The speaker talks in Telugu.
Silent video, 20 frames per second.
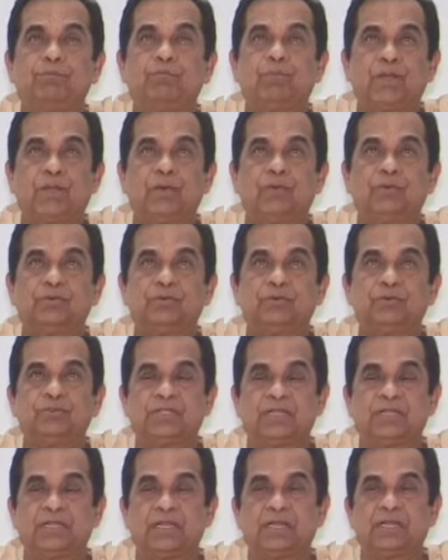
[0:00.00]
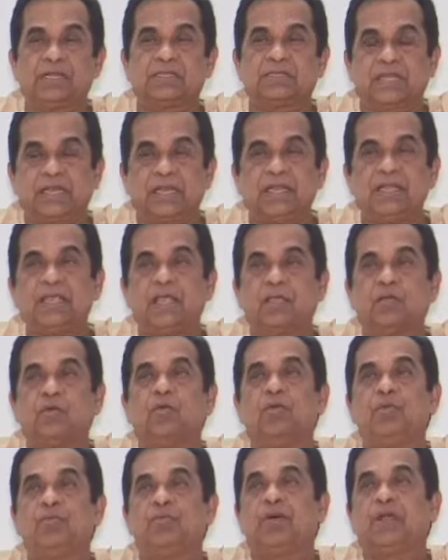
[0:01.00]
మనం జనరల్గా తల్లికి
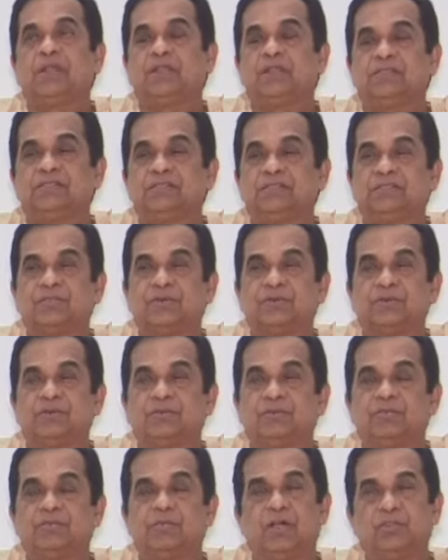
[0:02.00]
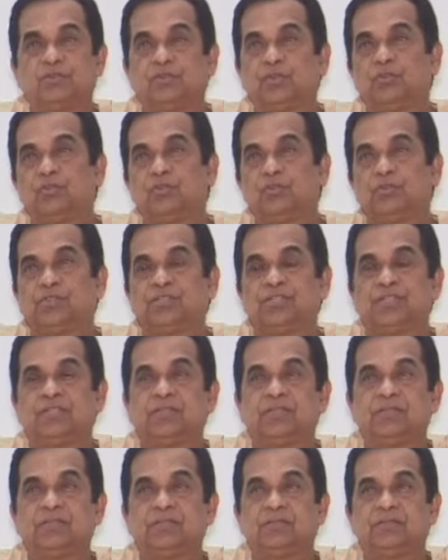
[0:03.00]
ఎక్కువ ఇంపార్టెన్స్ ఇస్తాం మాతృమూర్తి
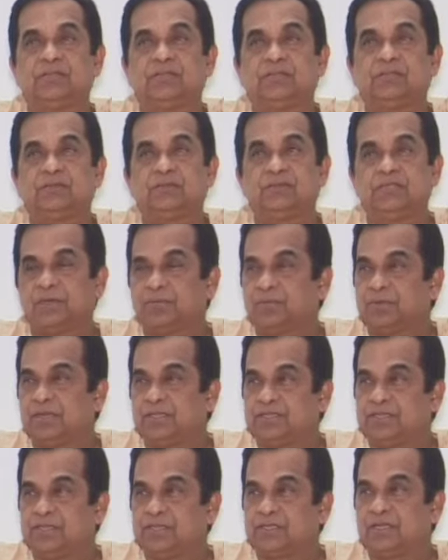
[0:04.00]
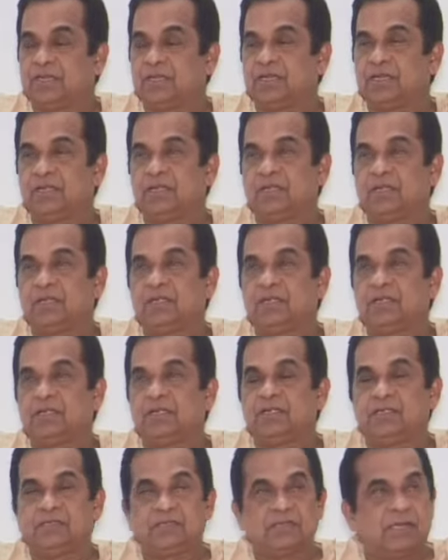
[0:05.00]
జన్మనిచ్చిన తల్లి
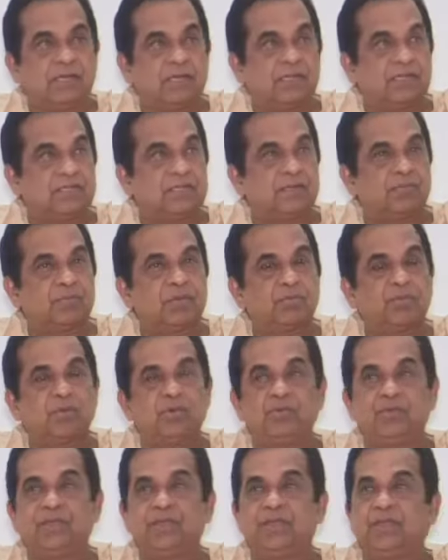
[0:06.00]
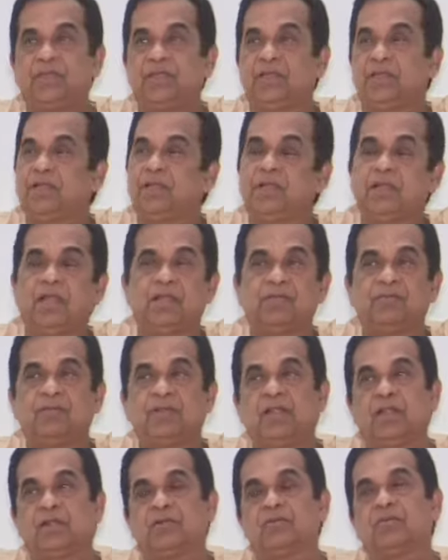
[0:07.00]
జనని జన్మభూమి
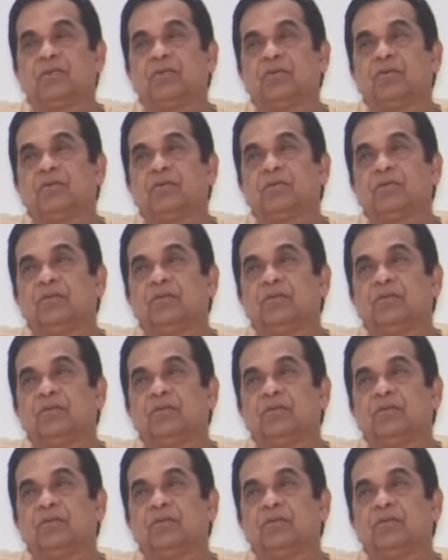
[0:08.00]
ఇట్లాంటివన్నీ అంటుంటాం